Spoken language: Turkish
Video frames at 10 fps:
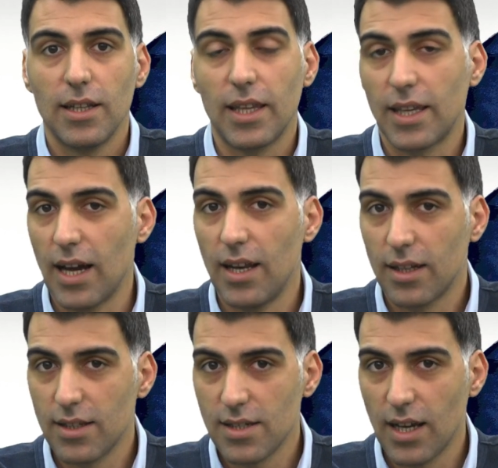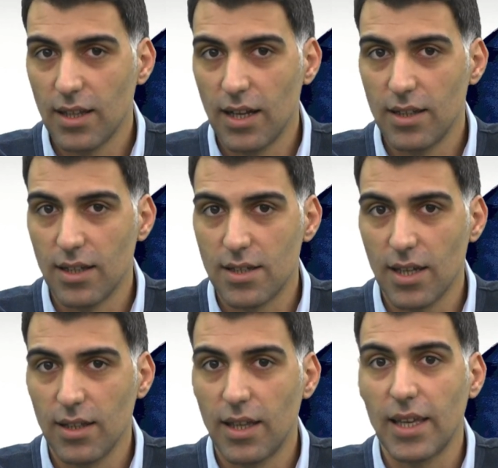Tekerlekli sandalyede
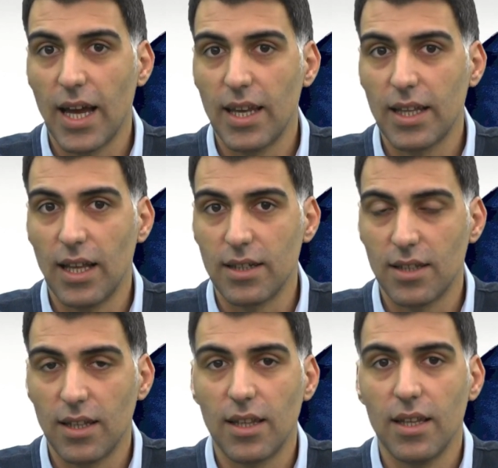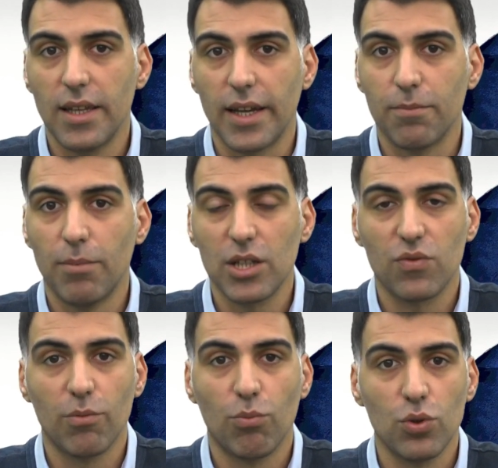ise tekerlekler kilitlenerek
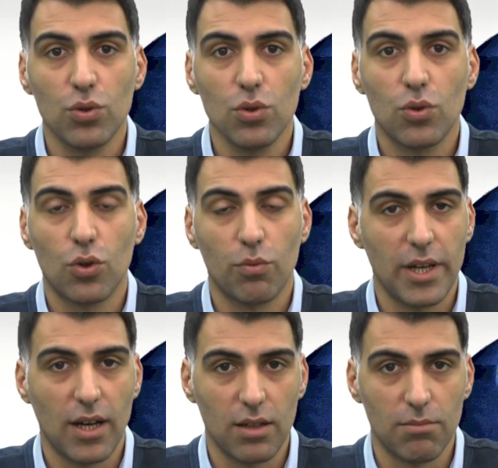baş ve boyun korumaya